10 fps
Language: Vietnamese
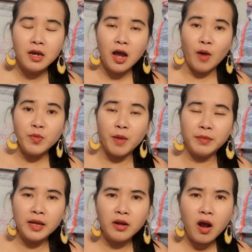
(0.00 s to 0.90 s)
ông dòm
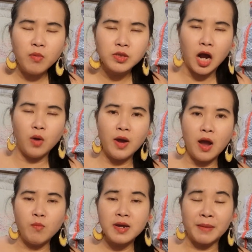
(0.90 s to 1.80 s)
thấy cái đó ông sợ quá
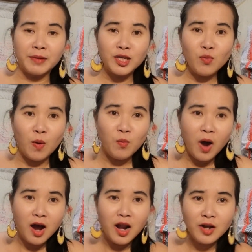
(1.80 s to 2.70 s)
ông mới cầm cái chút ông quơ
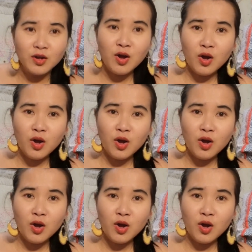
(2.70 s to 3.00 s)
lên